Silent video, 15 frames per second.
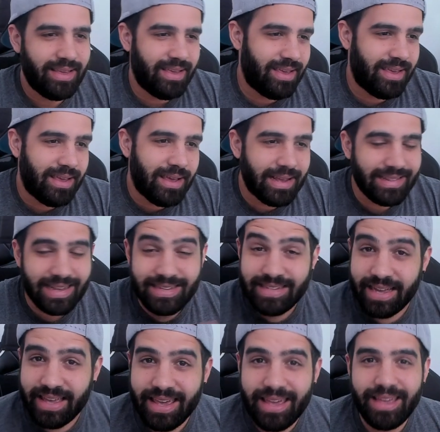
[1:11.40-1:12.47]
Y estáis
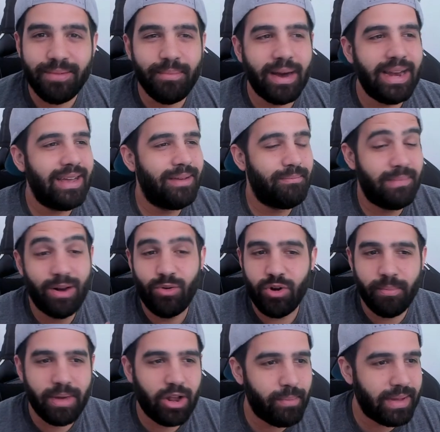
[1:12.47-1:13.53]
aquí, ¿vale?
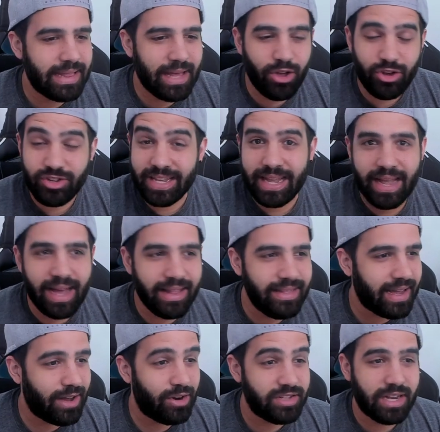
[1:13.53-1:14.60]
Algunos me han comentado que os
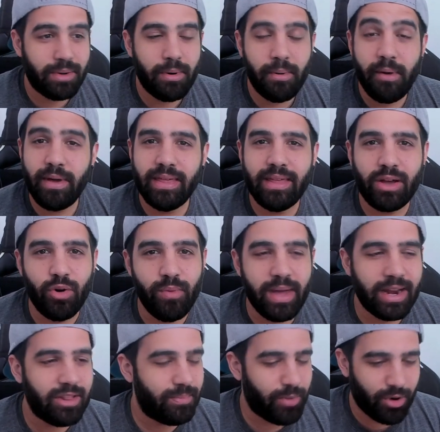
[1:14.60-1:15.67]
encanta, que no sé cómo me habéis
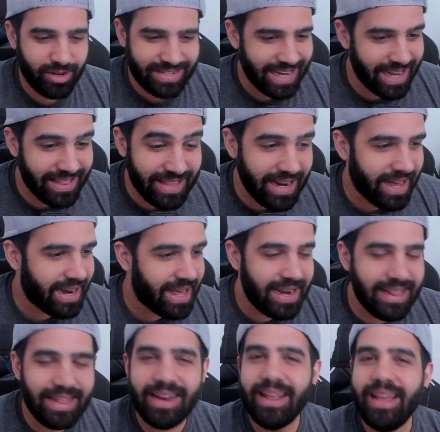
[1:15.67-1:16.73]
descubierto, pero que os encanta el canal
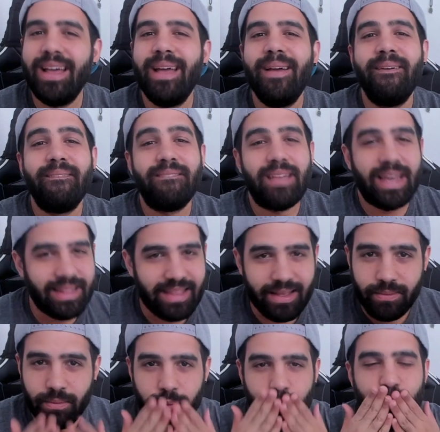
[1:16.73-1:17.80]
y tal.
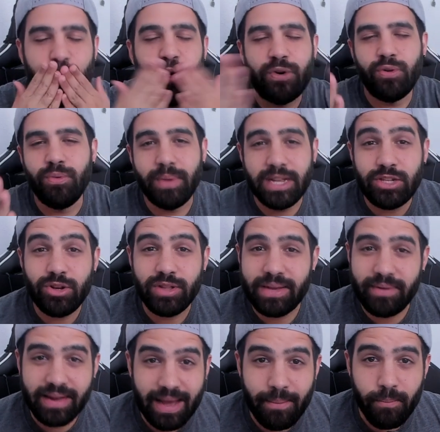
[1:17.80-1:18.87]
Gente, un beso, de
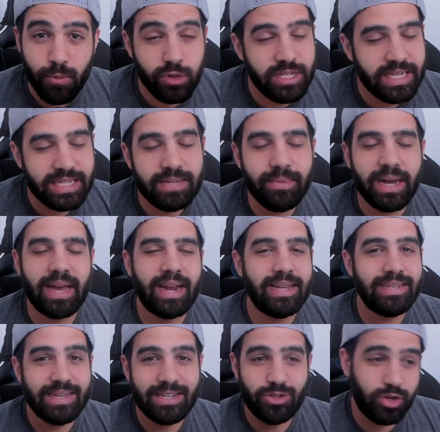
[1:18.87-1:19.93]
verdad, muchísimas
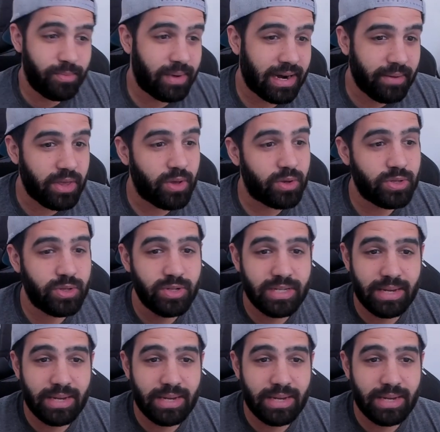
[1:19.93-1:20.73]
gracias, sois maravillosos.